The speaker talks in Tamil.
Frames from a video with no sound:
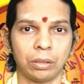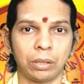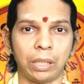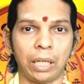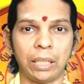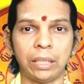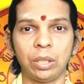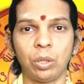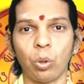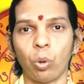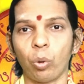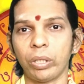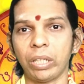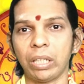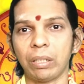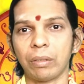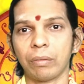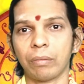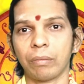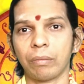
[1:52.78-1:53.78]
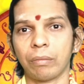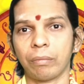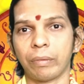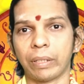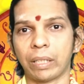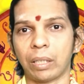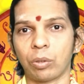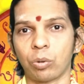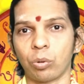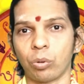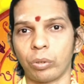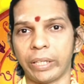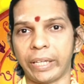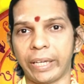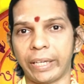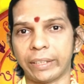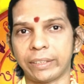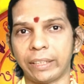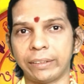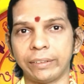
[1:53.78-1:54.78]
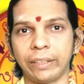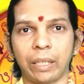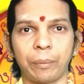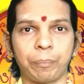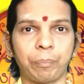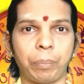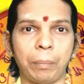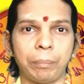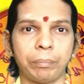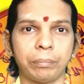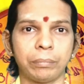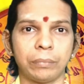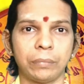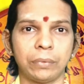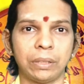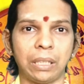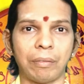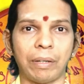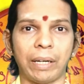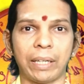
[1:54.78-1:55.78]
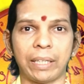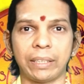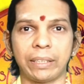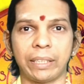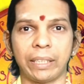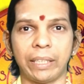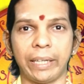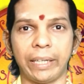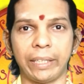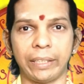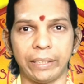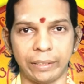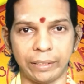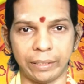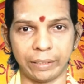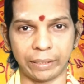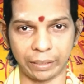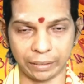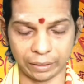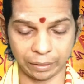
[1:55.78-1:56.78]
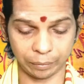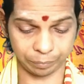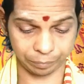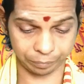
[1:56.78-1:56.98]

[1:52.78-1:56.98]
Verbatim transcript: கண்ணோய் வரக்கூடிய சந்தர்ப்பம் இந்த வாரத்திலே இருக்கின்றது